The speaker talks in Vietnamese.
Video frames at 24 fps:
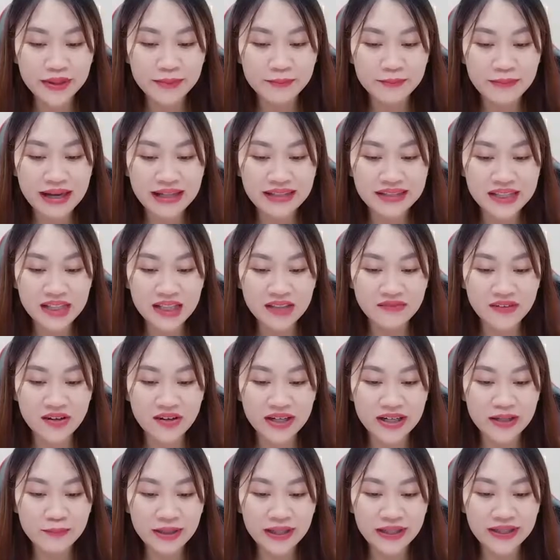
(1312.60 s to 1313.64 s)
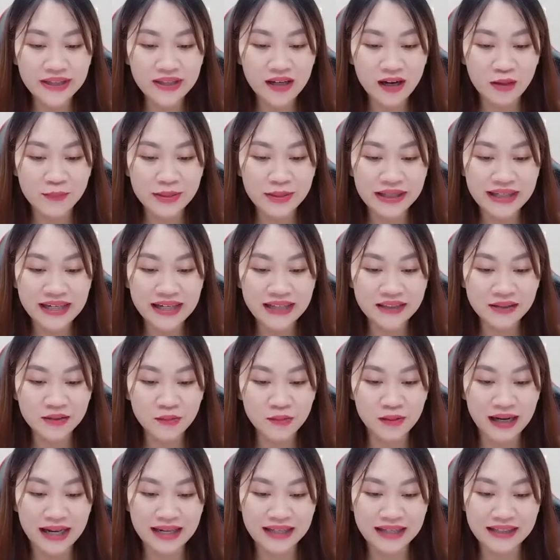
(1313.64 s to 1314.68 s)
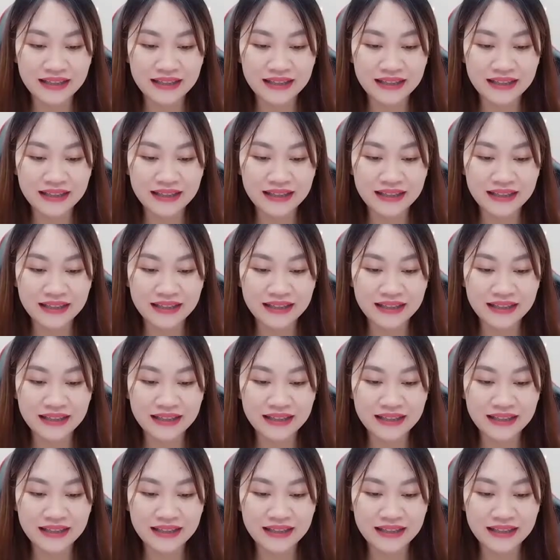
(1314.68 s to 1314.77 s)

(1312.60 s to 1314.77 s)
man chỉ vào cái bình nhỏ bên cạnh tủ lạnh.